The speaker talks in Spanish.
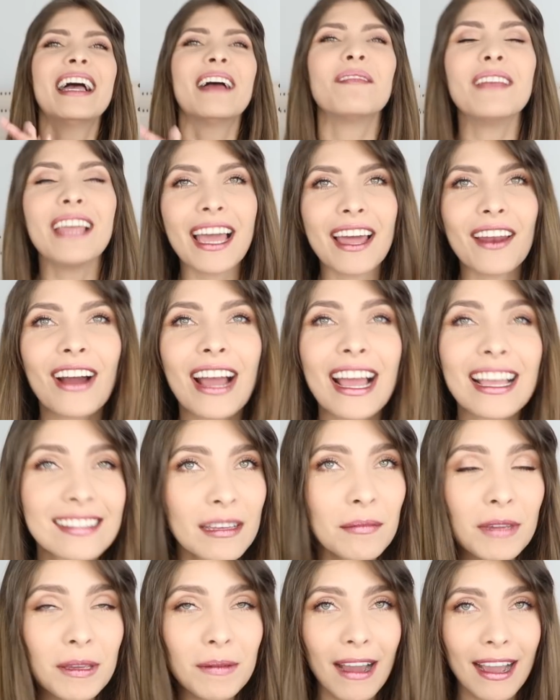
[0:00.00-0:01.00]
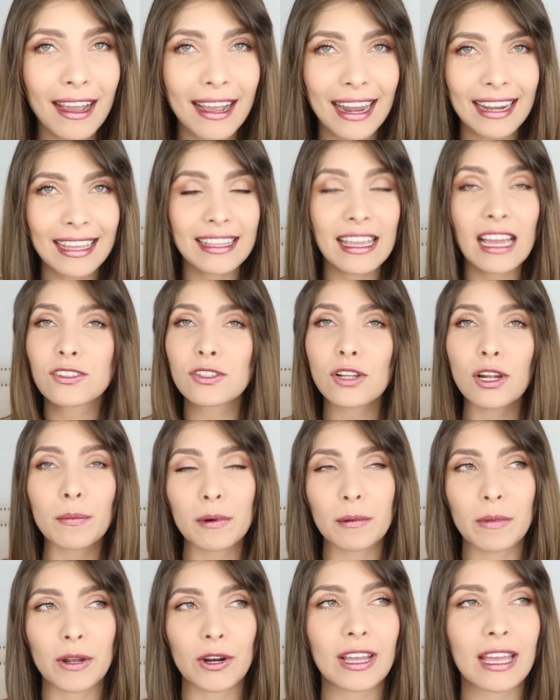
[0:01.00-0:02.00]
Vieron, esa es mi mascarilla Eso es lo
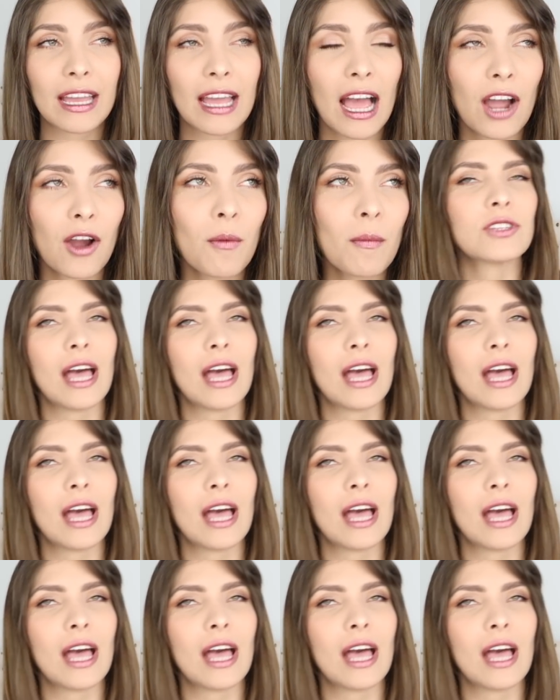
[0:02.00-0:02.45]
primero que hago,